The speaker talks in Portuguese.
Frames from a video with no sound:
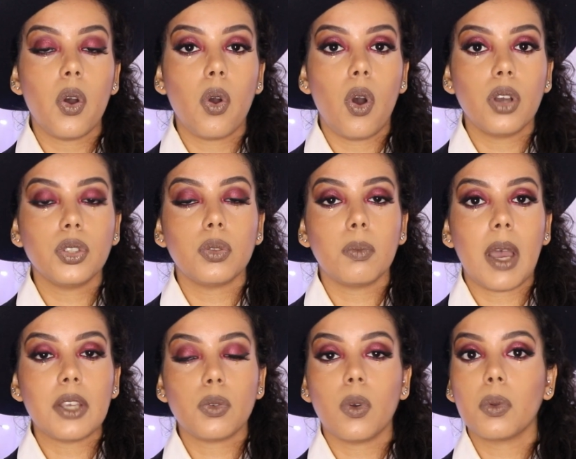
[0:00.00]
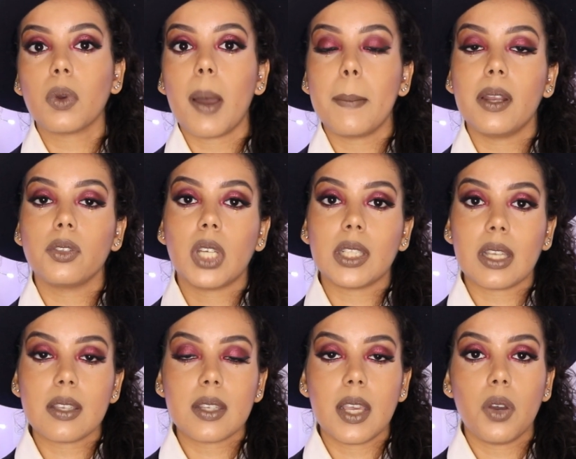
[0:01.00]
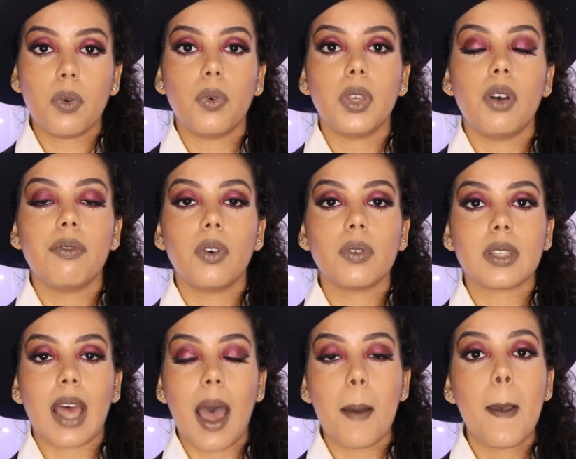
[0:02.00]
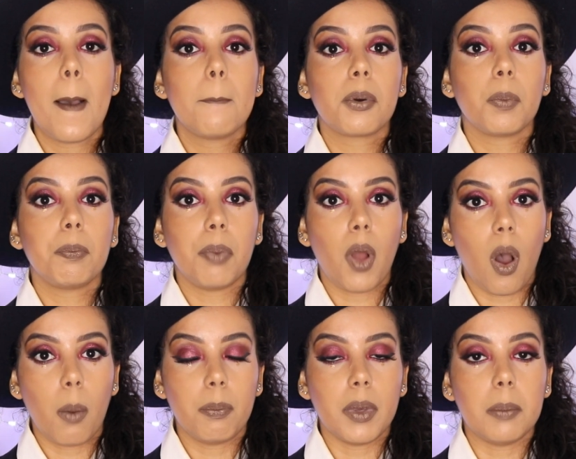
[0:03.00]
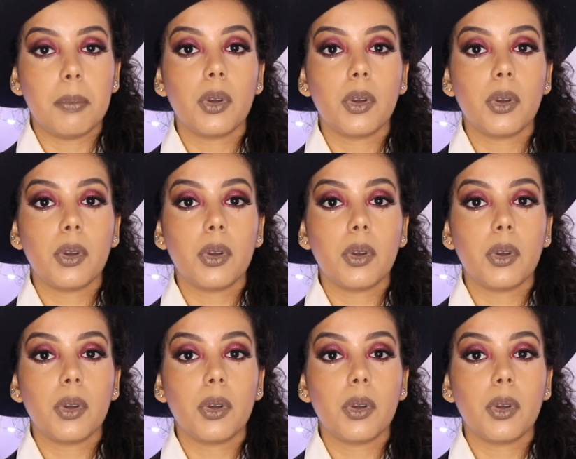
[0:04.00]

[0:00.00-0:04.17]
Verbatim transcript: eu gosto mais quando o cabelo já tá seco e eu vou usar pro popping.